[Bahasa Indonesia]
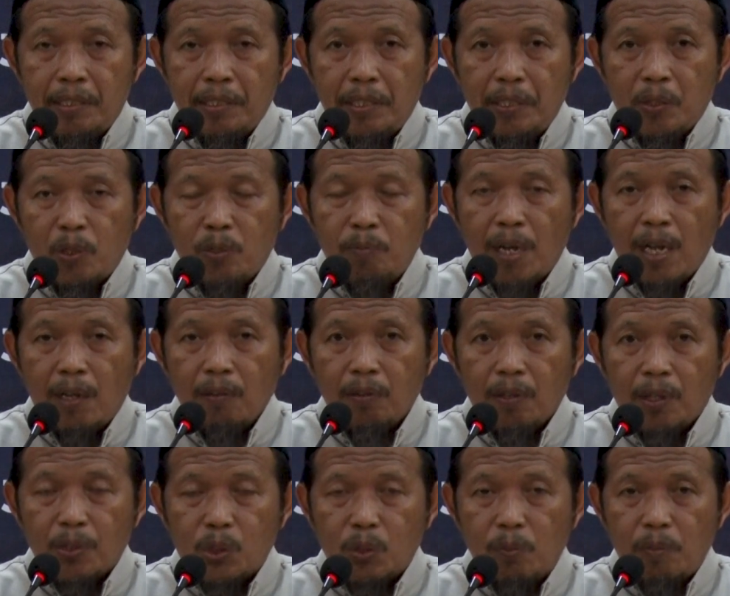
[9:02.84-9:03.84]
di rumah
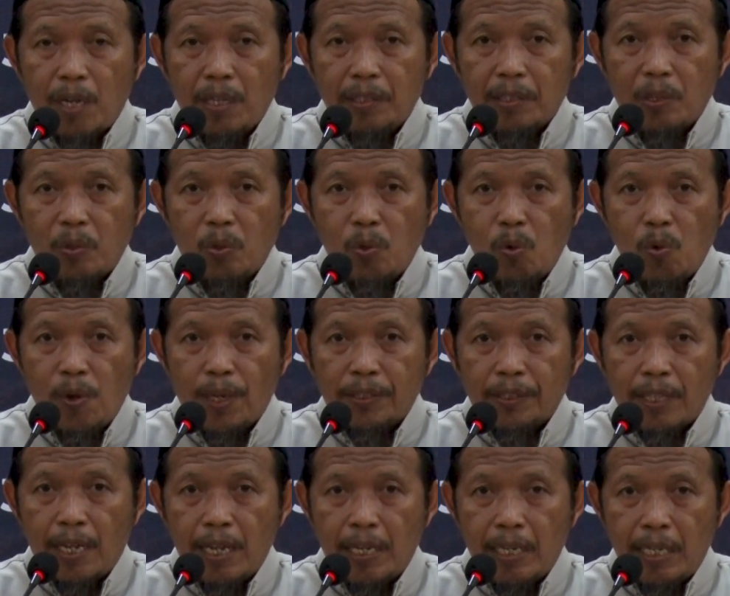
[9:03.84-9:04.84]
Allah Subhanahu wa
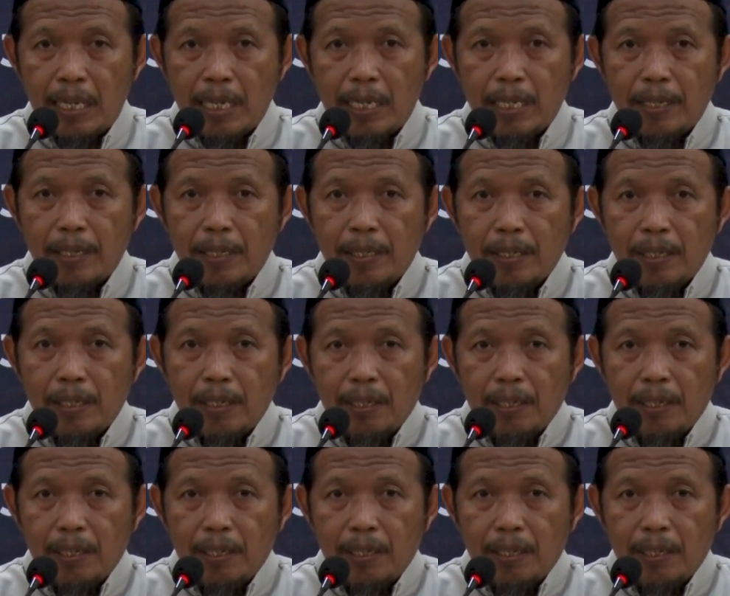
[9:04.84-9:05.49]
taala